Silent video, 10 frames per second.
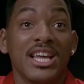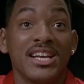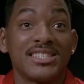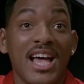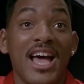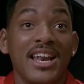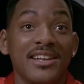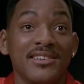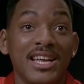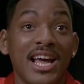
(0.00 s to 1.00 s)
déjà
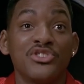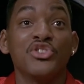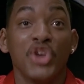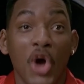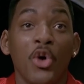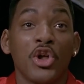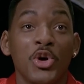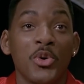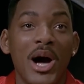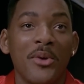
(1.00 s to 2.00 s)
hystérique alors qu'il sait pas du
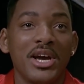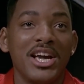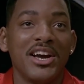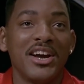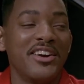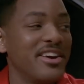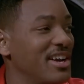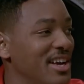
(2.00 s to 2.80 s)
tout ce qu'on fait ici.